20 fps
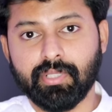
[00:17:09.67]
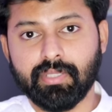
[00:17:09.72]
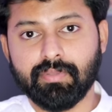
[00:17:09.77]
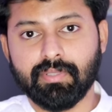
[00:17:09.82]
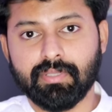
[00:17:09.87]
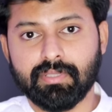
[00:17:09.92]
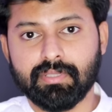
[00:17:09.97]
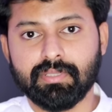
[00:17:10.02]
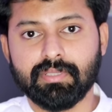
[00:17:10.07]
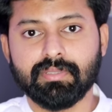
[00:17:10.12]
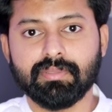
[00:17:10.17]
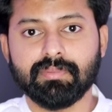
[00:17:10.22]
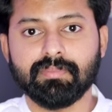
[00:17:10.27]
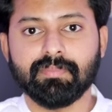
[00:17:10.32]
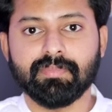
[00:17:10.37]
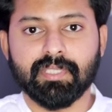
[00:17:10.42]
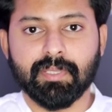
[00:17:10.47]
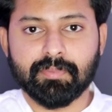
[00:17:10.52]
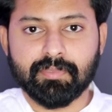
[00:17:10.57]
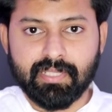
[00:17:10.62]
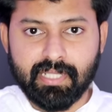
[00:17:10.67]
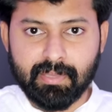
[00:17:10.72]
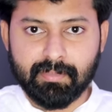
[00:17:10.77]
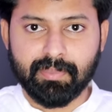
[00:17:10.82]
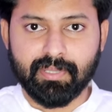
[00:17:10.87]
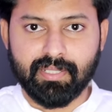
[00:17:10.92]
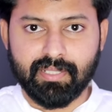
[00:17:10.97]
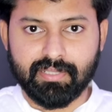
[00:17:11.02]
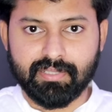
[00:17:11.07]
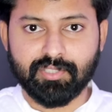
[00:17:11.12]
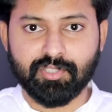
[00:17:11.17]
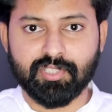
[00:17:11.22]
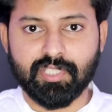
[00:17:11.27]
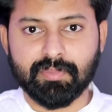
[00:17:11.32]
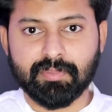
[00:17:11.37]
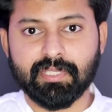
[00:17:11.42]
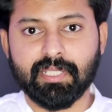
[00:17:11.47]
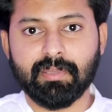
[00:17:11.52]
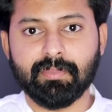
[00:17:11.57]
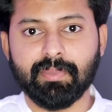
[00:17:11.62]
சப்போர்ட்டே வந்து சப்ஸ்கிரைப் பண்ணுறது ஸோ
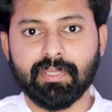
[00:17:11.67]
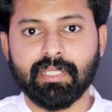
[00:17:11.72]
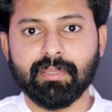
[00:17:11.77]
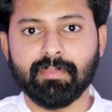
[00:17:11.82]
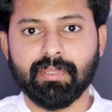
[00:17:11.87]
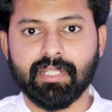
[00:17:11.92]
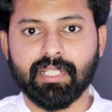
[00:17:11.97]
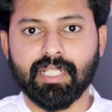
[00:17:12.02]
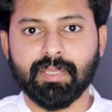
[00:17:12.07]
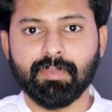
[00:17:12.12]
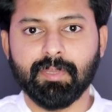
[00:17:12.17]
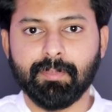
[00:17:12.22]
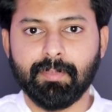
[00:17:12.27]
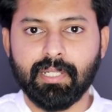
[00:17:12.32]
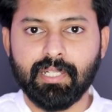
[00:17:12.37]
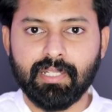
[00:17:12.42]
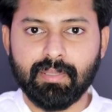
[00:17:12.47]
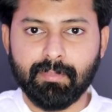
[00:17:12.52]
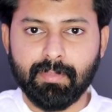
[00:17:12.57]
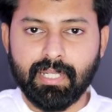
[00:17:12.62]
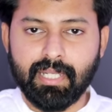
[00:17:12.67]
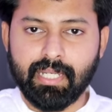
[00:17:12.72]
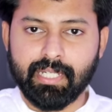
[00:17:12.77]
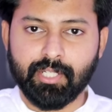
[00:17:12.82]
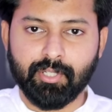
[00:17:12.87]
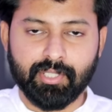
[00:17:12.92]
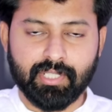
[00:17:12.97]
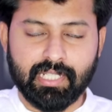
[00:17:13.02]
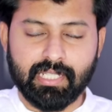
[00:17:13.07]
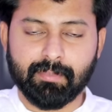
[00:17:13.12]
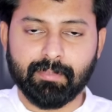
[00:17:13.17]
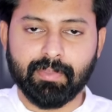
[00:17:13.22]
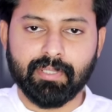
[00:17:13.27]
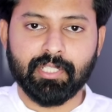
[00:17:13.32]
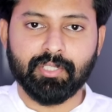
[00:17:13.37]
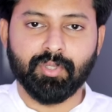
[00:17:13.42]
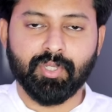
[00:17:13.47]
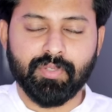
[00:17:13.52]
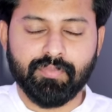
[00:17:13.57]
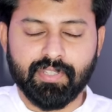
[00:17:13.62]
சப்ஸ்கிரைப் பண்ணி மறக்காமல் பெல் பெல் ஐக்கான் கிளிக்
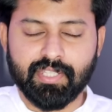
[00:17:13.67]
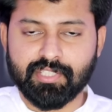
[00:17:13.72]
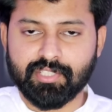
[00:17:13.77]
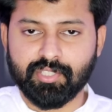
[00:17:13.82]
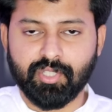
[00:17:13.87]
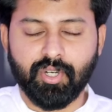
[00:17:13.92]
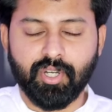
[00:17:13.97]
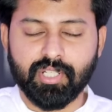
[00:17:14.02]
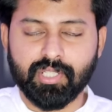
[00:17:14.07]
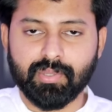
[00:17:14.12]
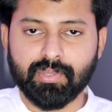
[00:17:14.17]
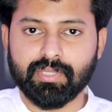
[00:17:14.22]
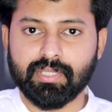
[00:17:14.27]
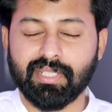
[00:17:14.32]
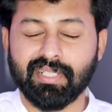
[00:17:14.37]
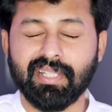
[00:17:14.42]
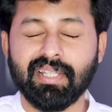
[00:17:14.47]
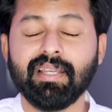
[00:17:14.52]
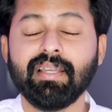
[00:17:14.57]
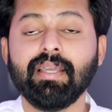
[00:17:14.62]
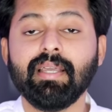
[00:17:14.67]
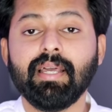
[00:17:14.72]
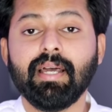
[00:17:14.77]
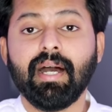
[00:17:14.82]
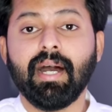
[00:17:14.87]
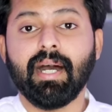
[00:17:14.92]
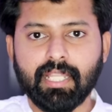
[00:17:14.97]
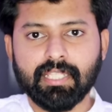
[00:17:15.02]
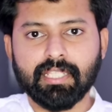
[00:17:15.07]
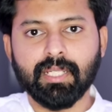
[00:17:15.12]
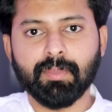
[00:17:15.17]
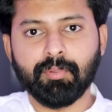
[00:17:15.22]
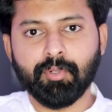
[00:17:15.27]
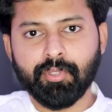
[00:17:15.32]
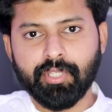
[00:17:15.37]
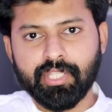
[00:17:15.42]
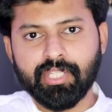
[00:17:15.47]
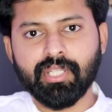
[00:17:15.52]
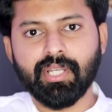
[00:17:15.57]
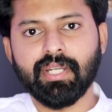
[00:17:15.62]
பண்ணி நோட்டிஃபிகேஷன் ஆல் கொடுத்துருங்க அண்ட்
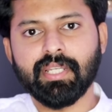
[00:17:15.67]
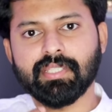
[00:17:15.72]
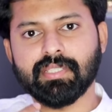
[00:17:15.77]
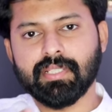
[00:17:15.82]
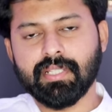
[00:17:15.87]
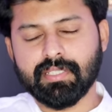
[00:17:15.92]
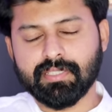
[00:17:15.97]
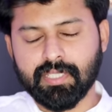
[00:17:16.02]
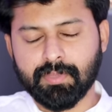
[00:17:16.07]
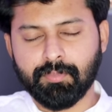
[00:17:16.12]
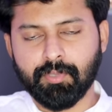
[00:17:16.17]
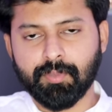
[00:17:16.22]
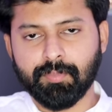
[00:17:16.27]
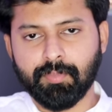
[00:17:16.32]
அதுக்கப்புறம் இன்னும் அடிஷ்னலாக